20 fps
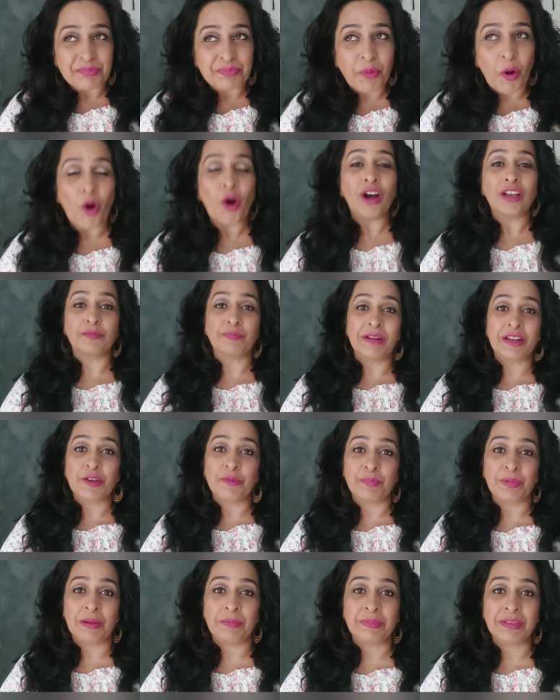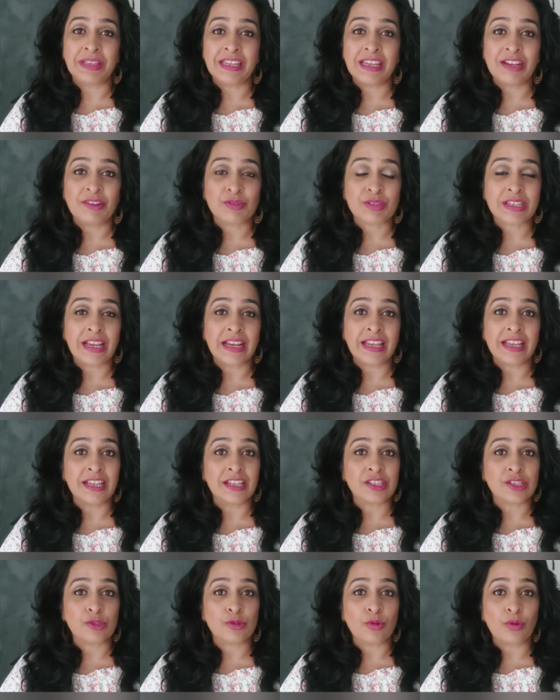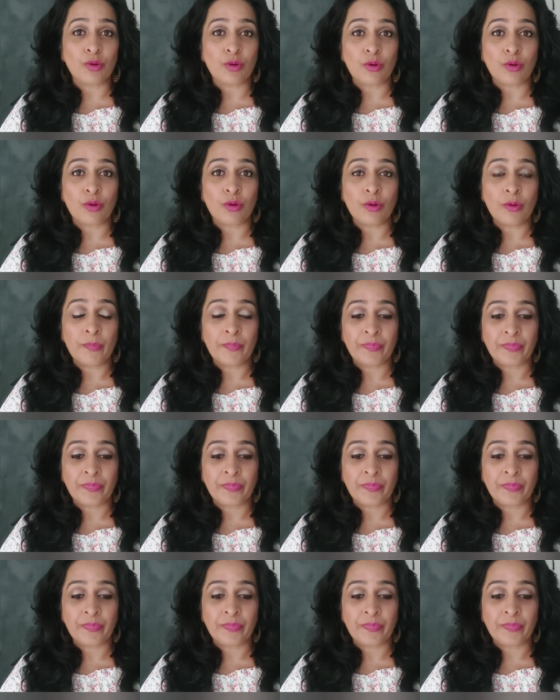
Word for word: बहुत बड़ी उपलब्धि है उसके लिए इसरो को